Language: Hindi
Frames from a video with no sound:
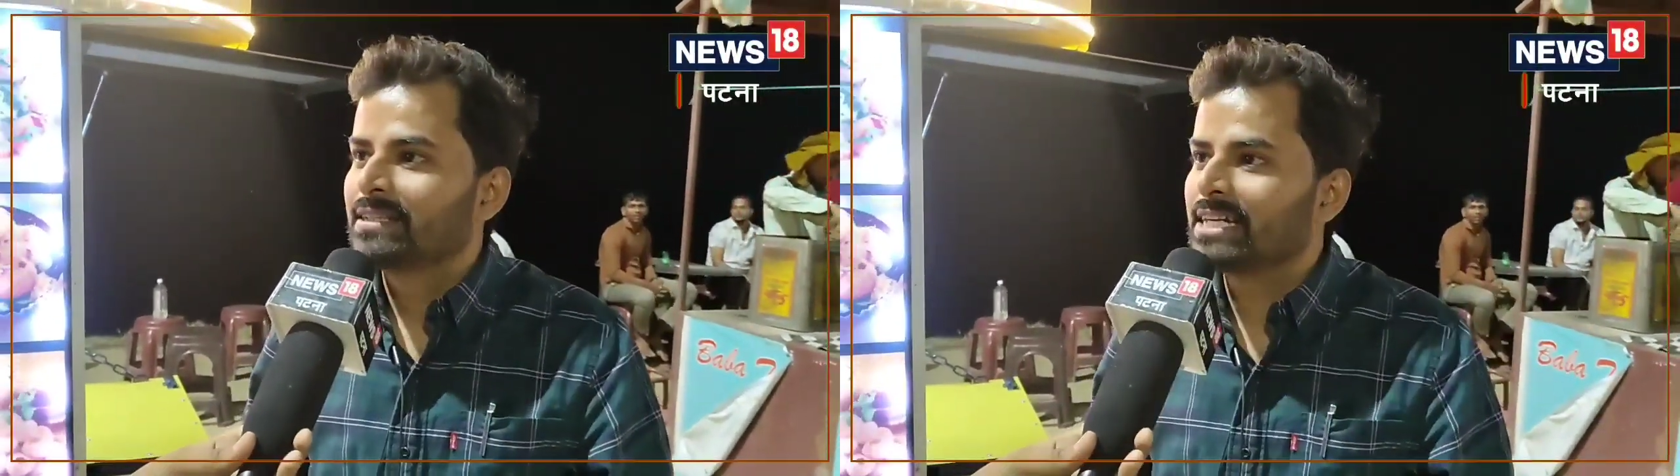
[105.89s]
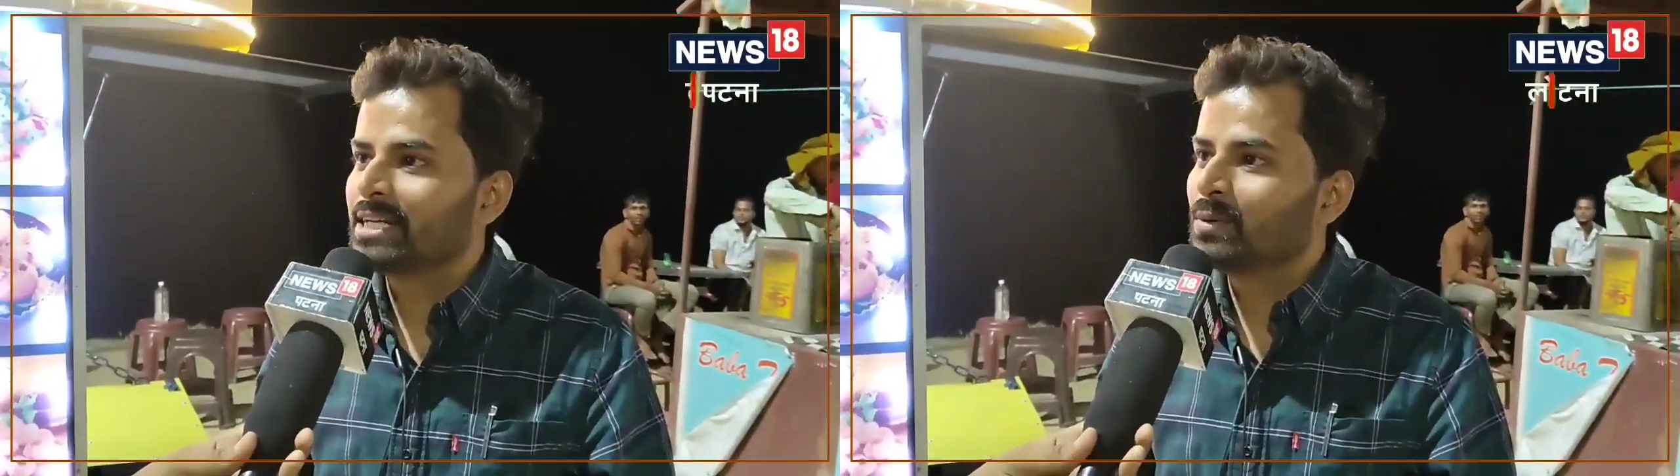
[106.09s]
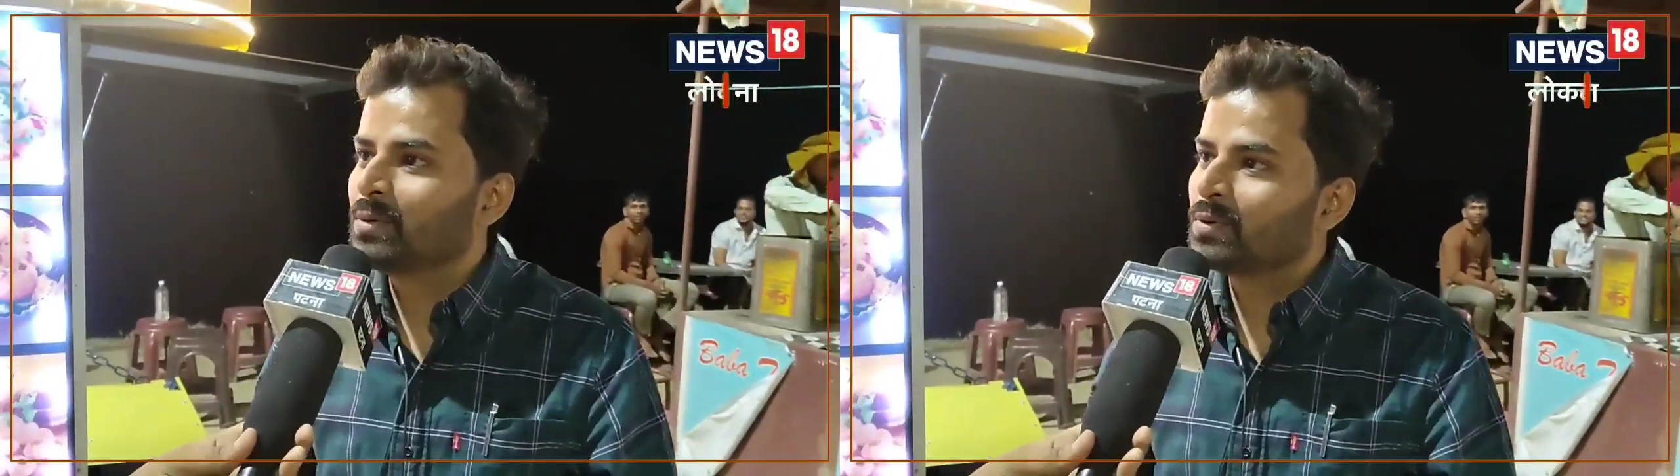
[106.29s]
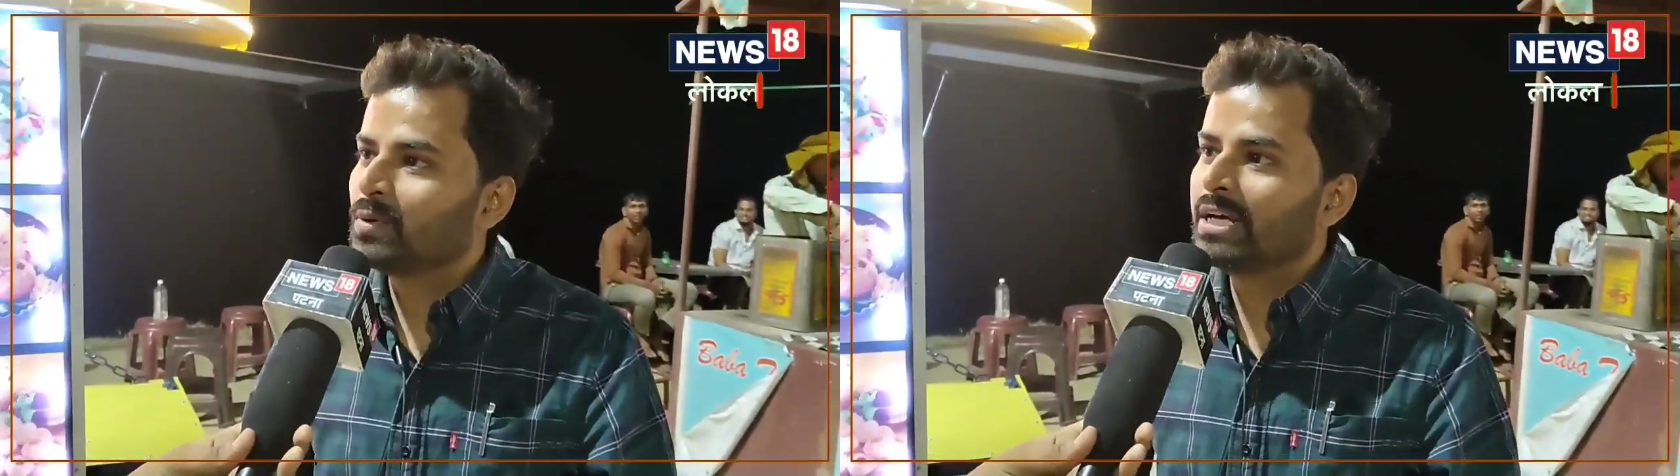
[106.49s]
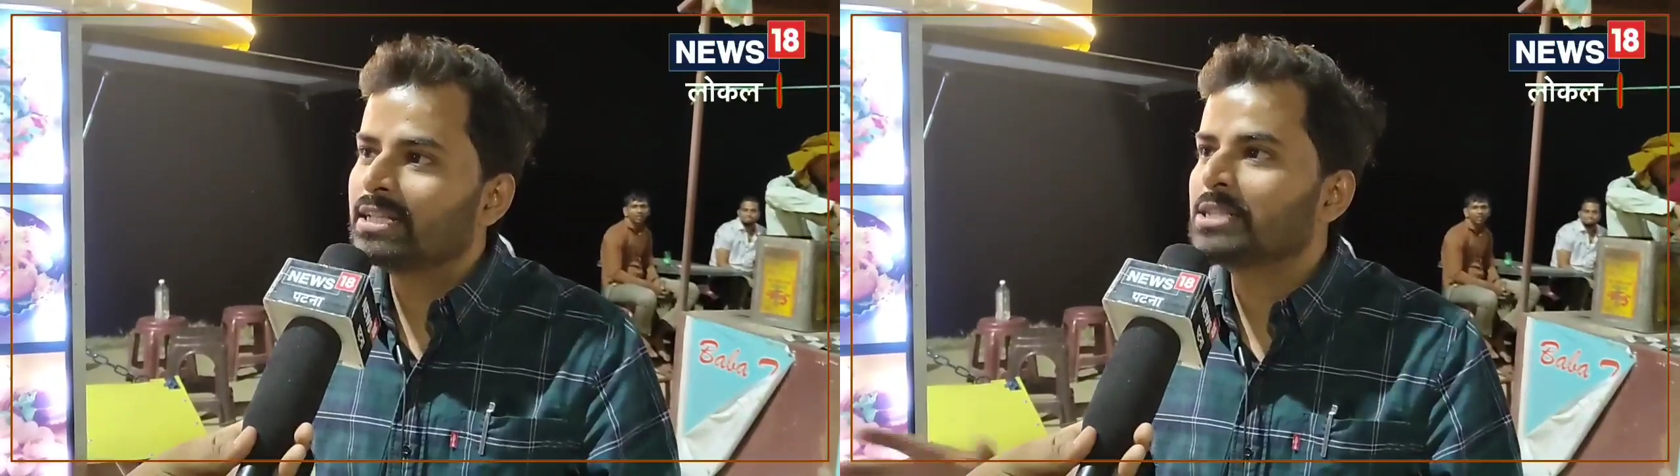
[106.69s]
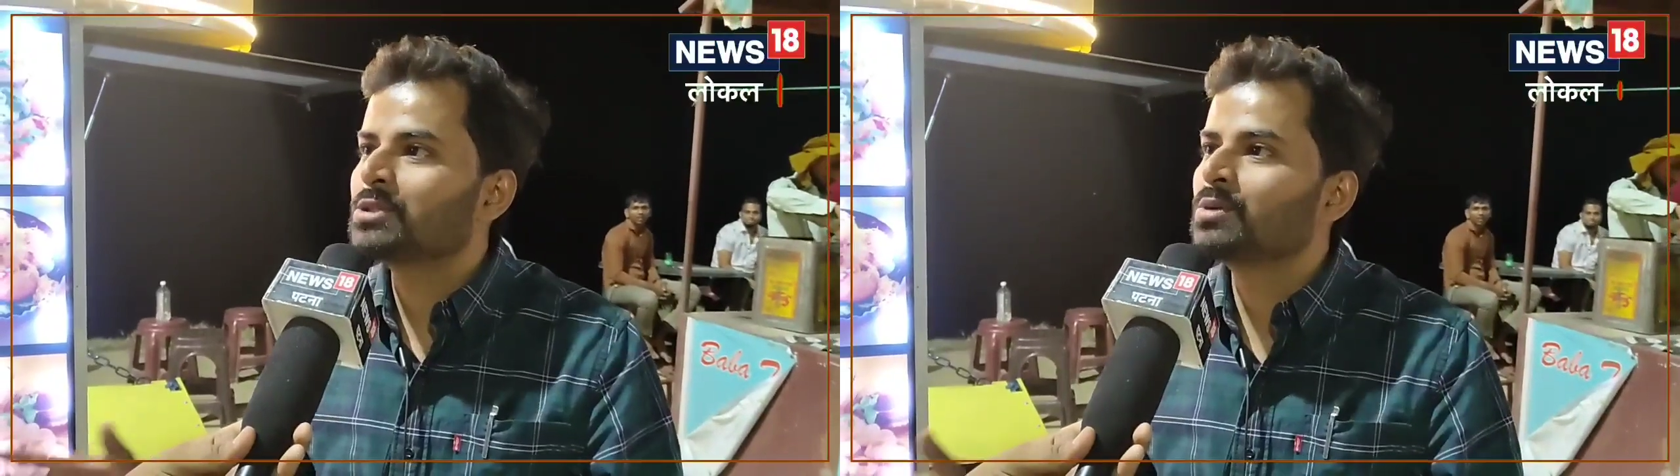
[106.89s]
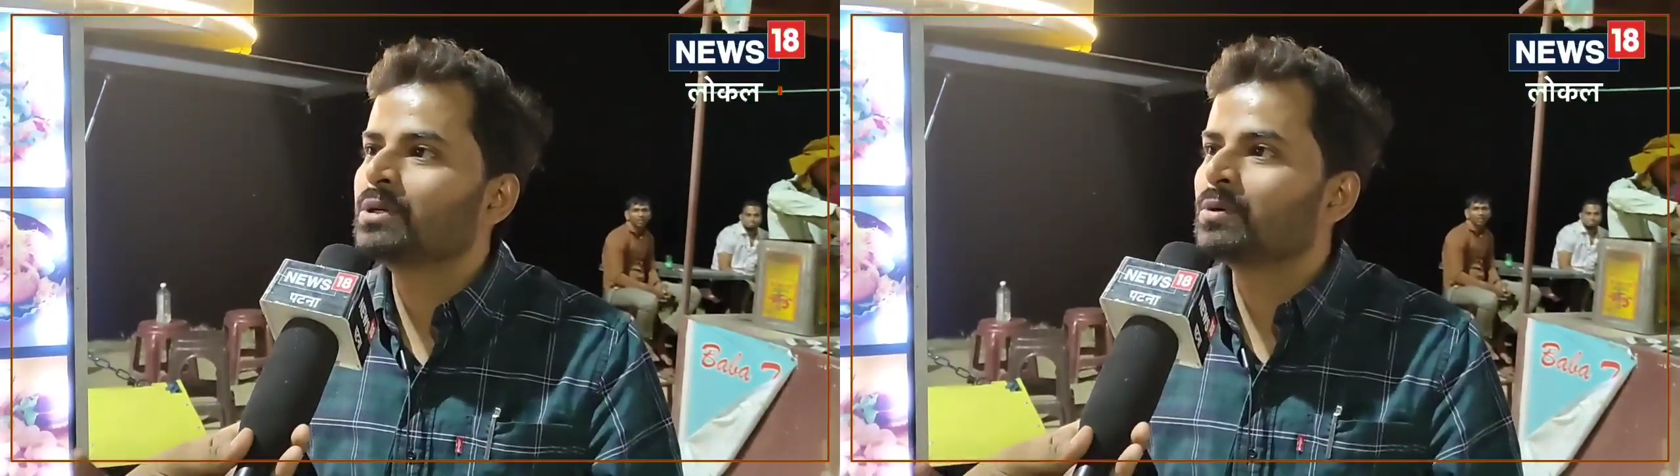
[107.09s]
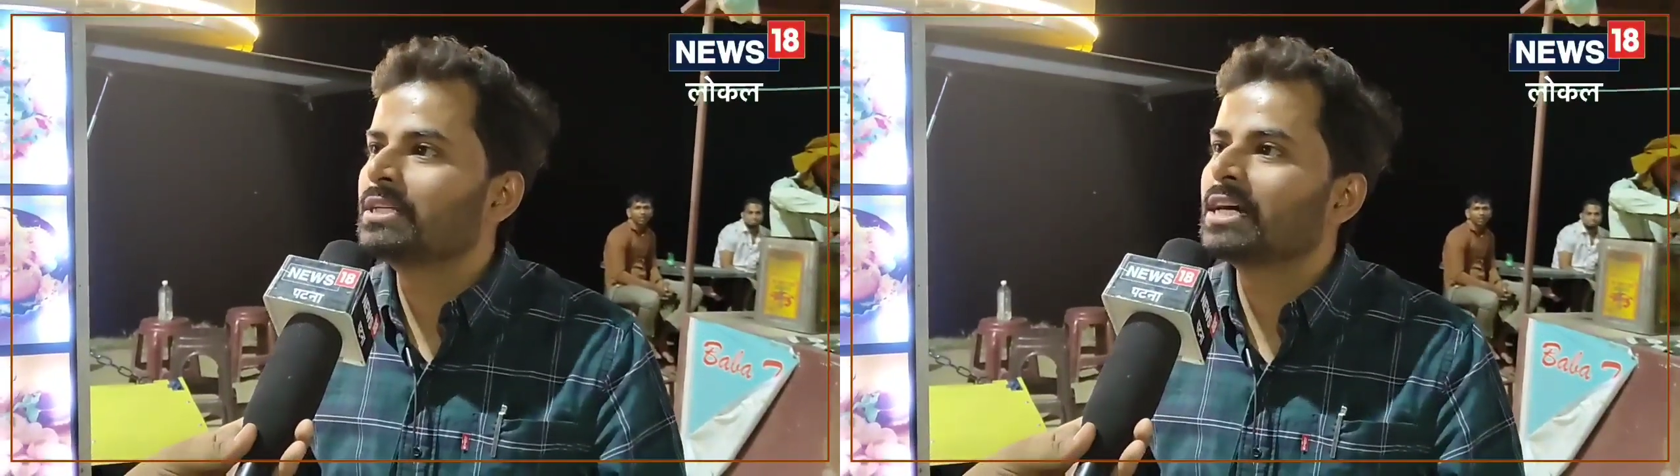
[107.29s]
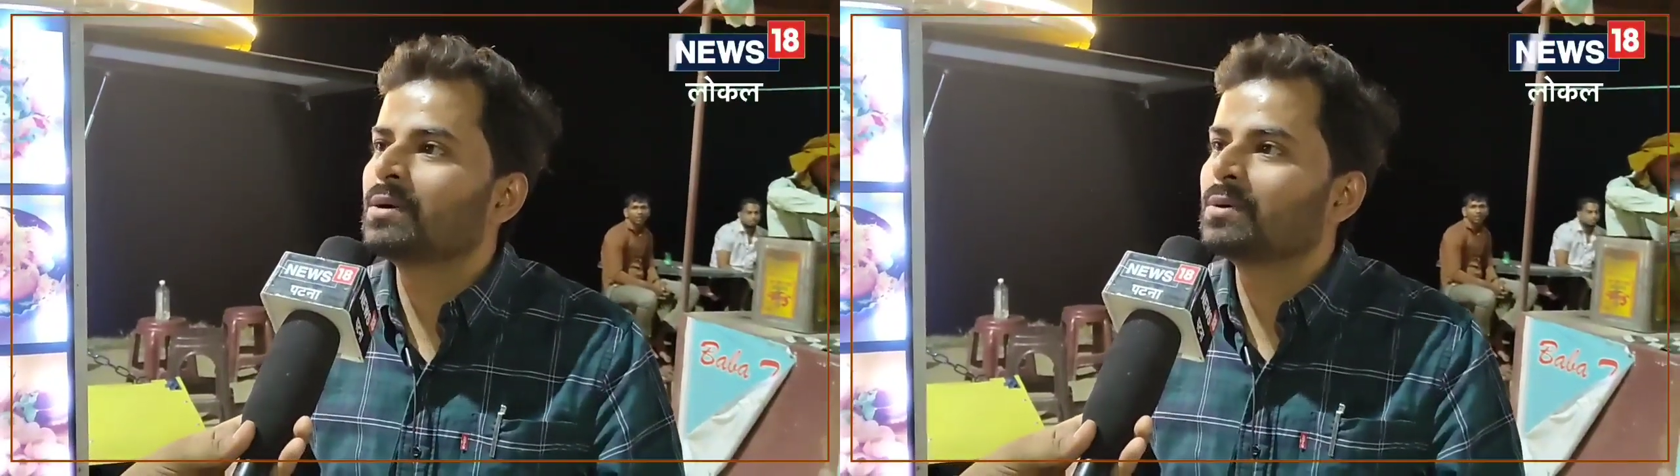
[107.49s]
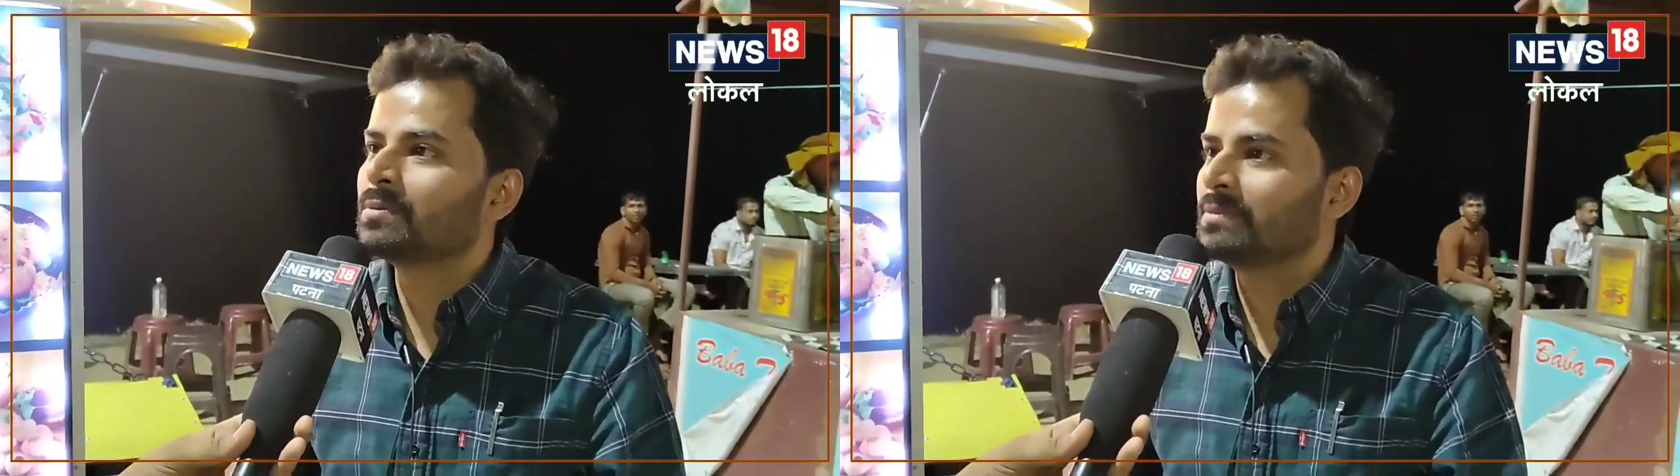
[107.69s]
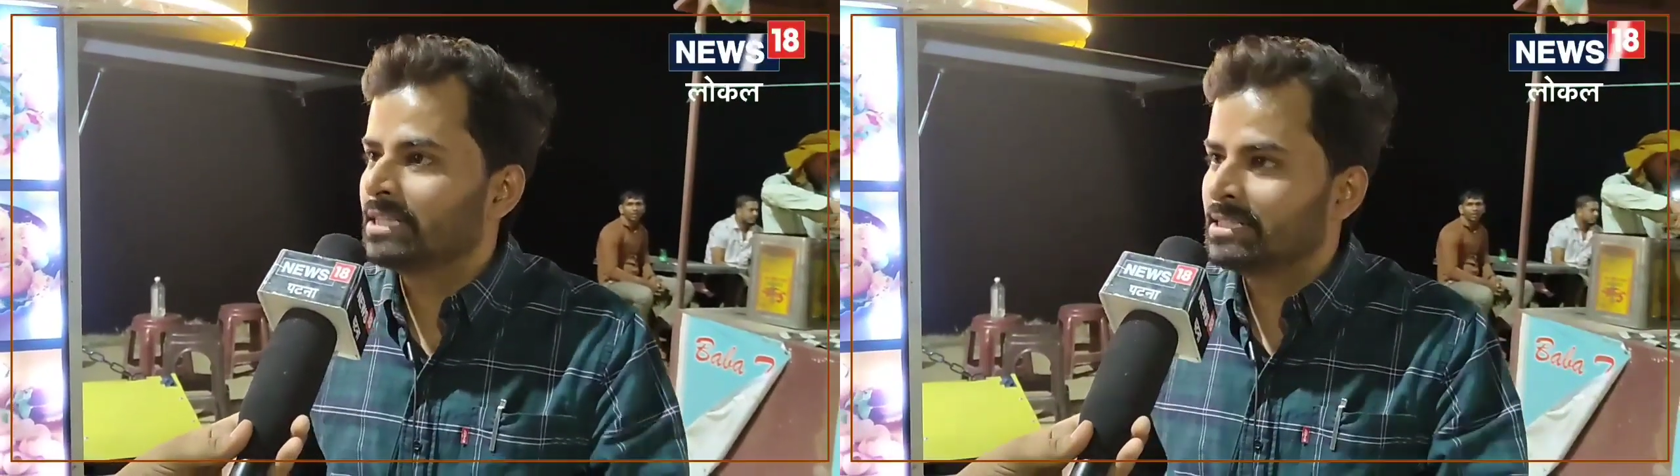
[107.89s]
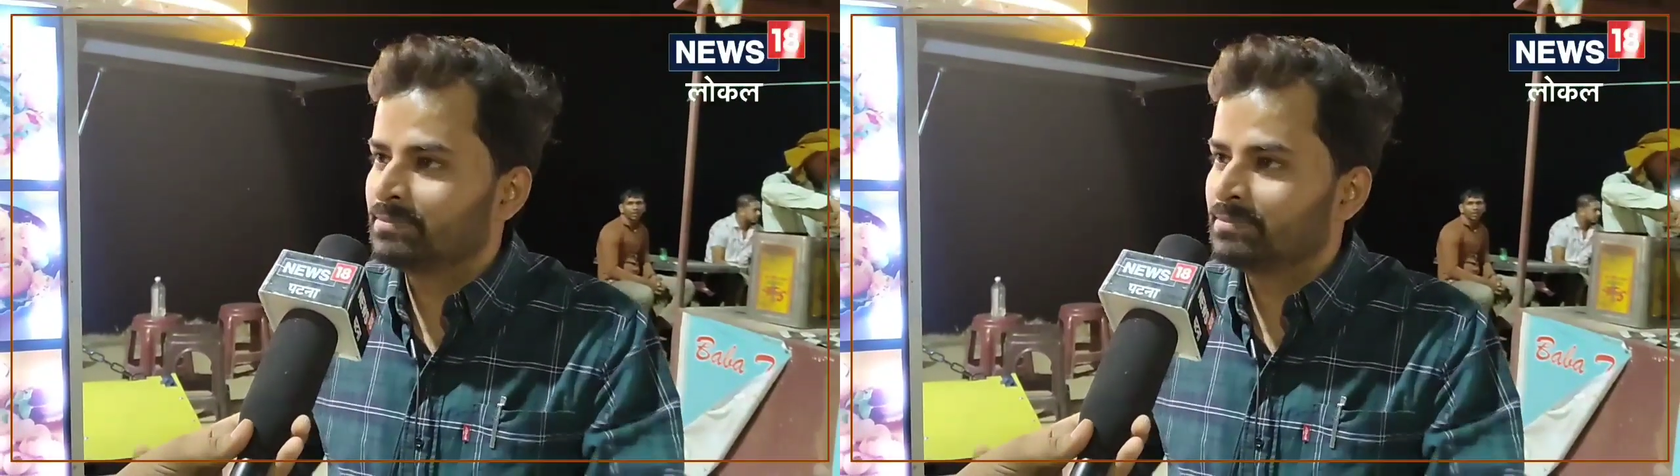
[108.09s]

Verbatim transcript: ताकि लोगों को हेल्थ इशू भी कोई ना हो